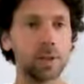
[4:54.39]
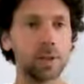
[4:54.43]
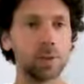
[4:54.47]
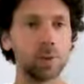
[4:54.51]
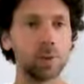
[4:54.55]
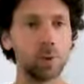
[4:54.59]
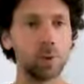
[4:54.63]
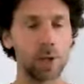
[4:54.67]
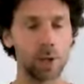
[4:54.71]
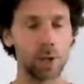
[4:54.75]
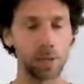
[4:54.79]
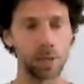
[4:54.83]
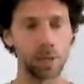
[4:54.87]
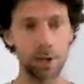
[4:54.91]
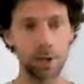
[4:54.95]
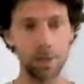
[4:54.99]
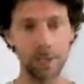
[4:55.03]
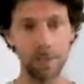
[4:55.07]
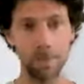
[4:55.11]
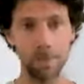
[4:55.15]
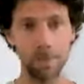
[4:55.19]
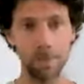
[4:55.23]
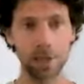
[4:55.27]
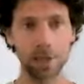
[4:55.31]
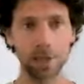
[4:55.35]
ou est-ce que
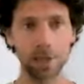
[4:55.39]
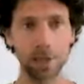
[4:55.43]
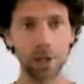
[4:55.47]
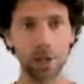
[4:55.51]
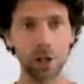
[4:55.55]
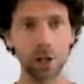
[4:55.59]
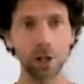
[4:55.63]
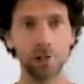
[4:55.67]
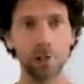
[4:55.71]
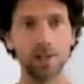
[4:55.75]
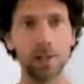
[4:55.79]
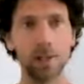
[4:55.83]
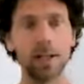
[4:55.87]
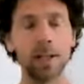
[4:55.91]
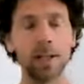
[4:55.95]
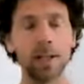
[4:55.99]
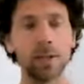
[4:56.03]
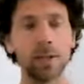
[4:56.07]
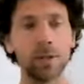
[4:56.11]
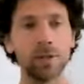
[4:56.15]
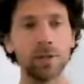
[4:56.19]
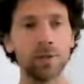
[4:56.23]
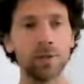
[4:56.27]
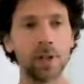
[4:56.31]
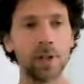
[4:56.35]
ces messages viennent
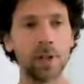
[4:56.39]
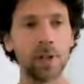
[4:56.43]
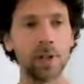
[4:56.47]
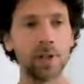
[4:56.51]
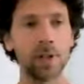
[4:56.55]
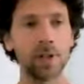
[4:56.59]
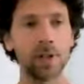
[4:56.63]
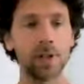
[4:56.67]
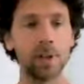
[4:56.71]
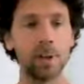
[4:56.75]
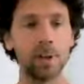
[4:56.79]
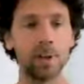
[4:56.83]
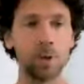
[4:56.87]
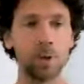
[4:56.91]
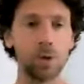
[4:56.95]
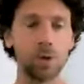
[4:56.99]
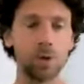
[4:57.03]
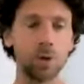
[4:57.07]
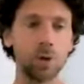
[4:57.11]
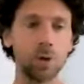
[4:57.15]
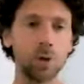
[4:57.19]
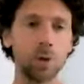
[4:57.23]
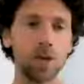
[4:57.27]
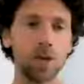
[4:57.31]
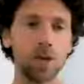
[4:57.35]
en fait de la bonne
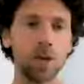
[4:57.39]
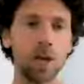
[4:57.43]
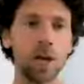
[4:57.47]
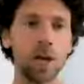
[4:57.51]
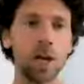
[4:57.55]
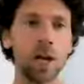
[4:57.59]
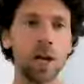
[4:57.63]
source